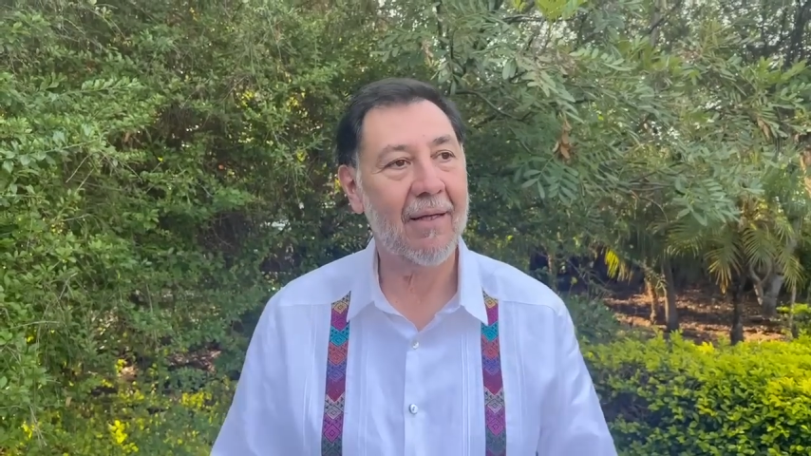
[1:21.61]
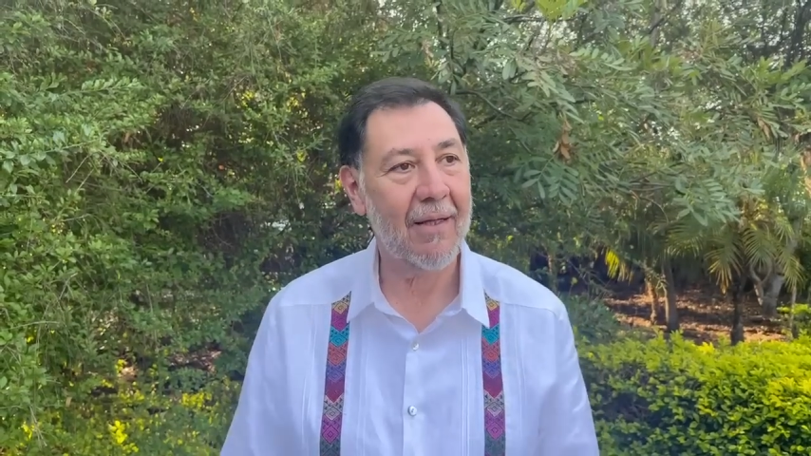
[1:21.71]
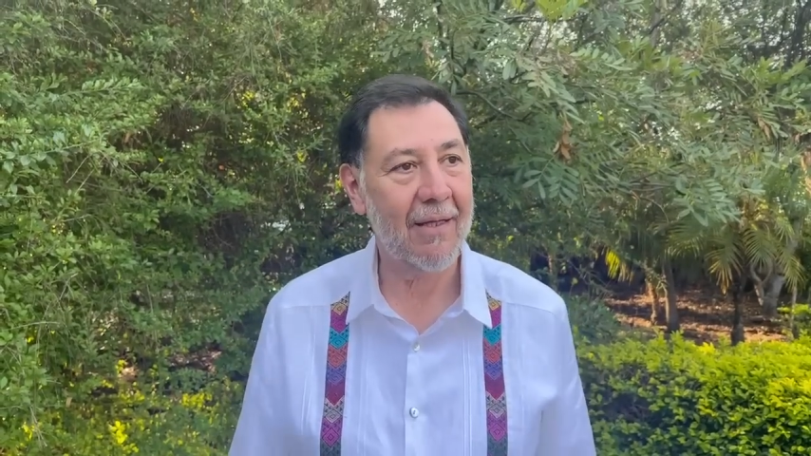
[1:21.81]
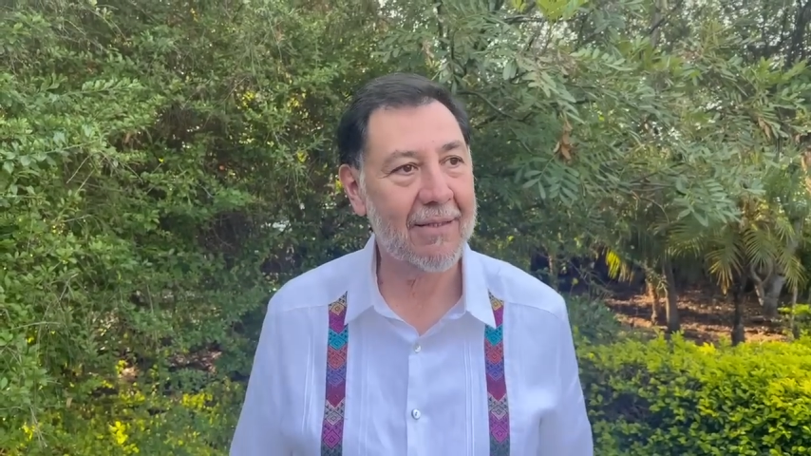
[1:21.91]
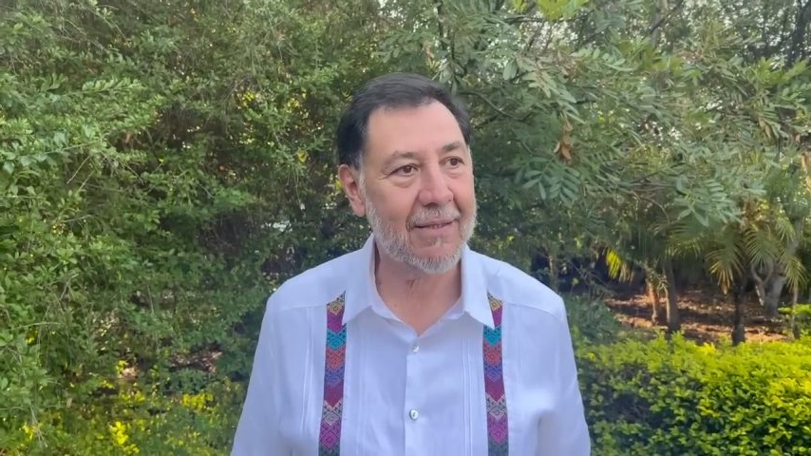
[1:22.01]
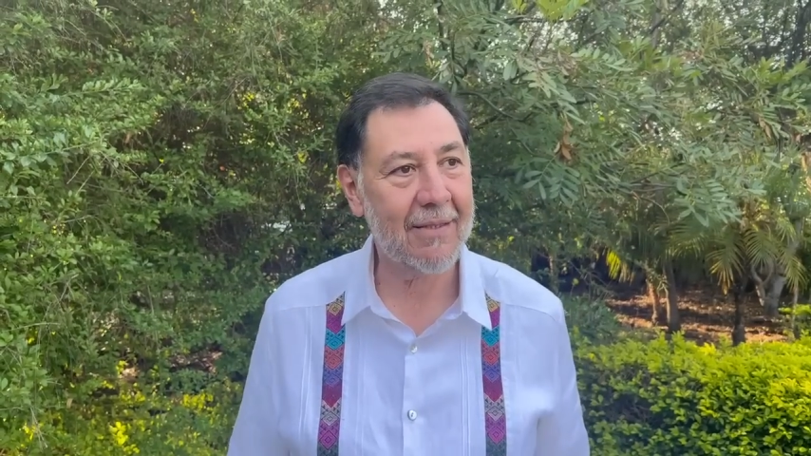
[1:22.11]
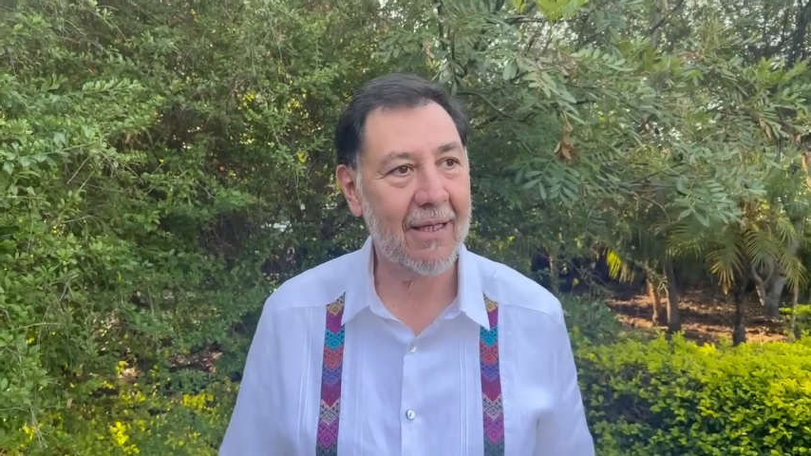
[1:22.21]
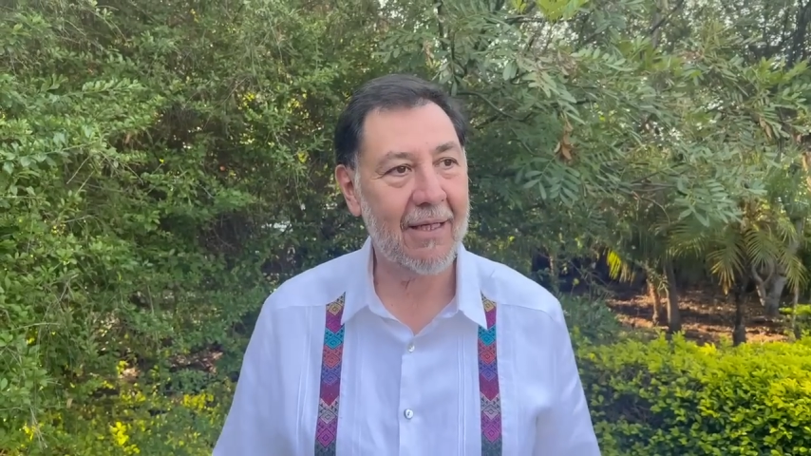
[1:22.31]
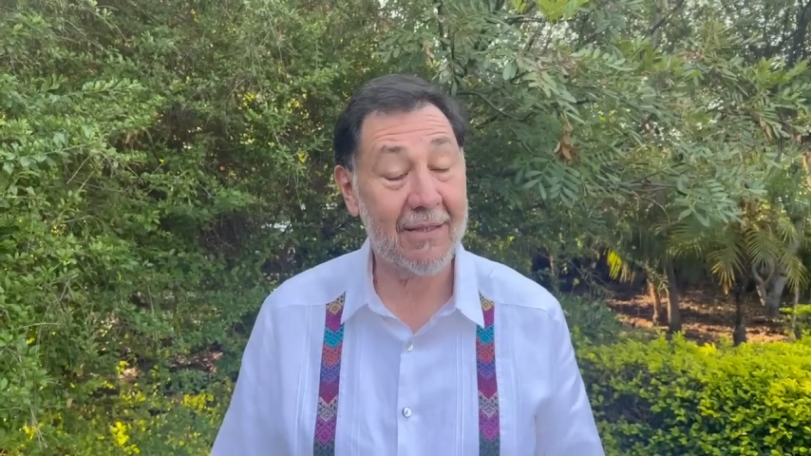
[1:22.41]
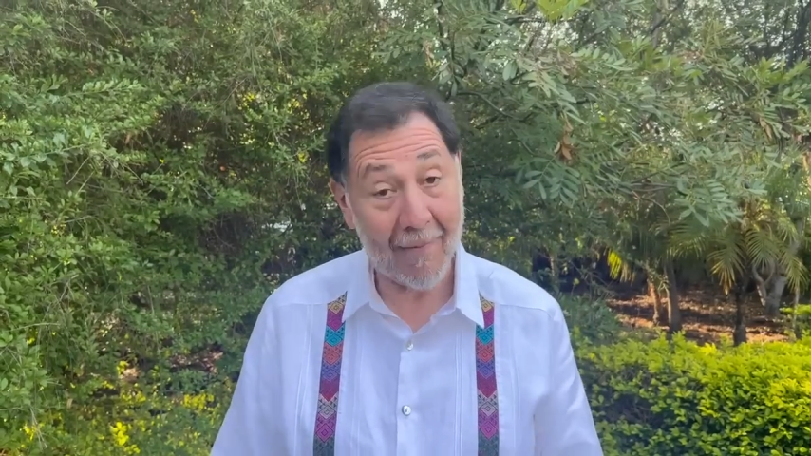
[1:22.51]

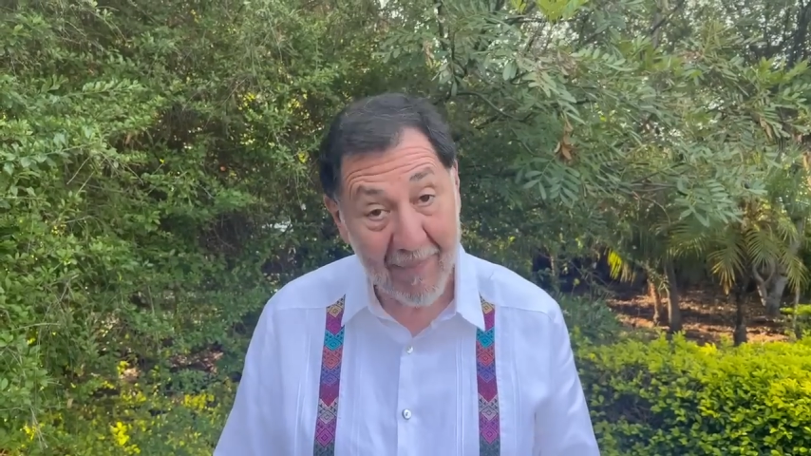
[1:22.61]
Este, estén